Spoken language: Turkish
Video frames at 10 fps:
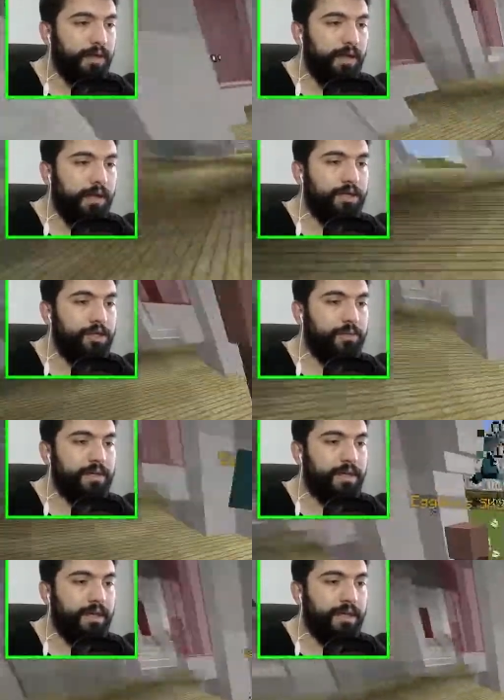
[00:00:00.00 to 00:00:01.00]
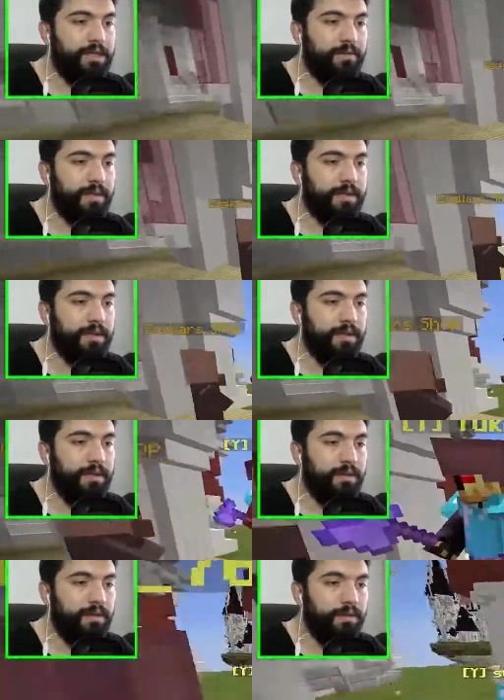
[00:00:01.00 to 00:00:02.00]
Ege çıkmasın Ege çıkmasın.
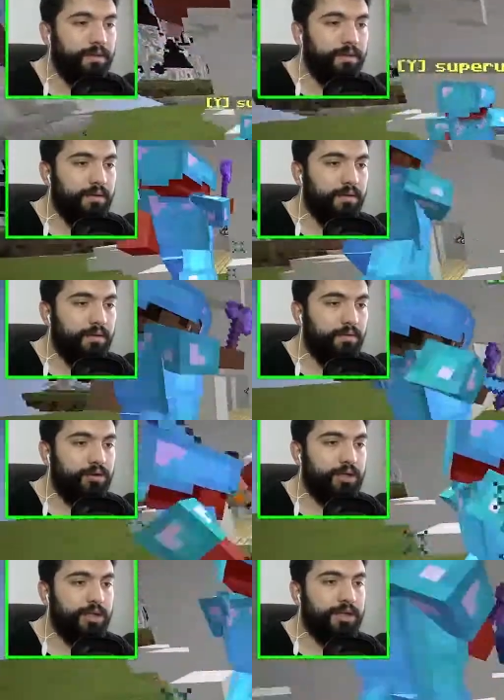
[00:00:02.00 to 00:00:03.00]
Üç kişiyi